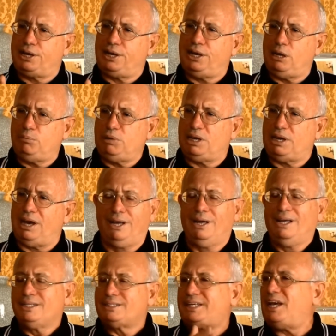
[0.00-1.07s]
chimiche,
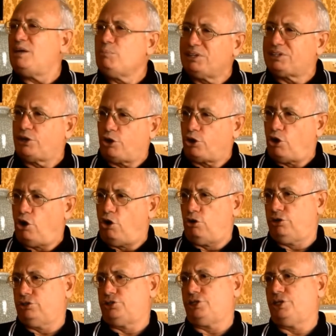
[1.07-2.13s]
se i
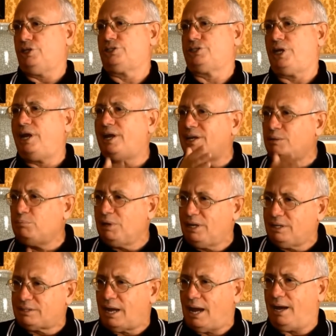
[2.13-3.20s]
meteorologi, se i
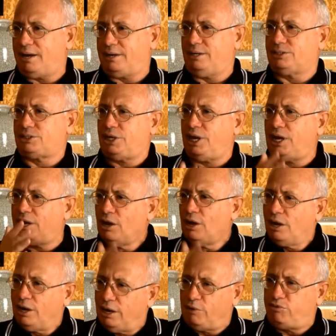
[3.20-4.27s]
militari, se
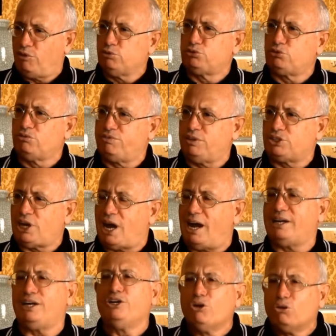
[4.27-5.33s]
le fonti
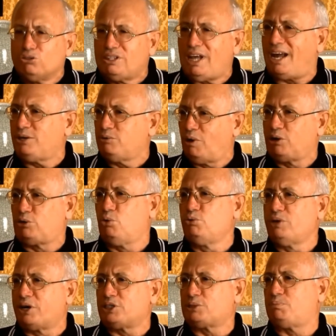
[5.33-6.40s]
ufficiali non danno
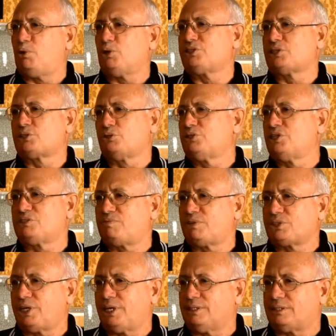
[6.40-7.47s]
alcuna risposta
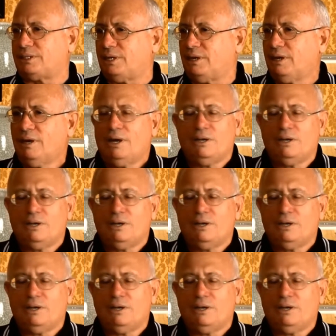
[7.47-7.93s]
soddisfacente,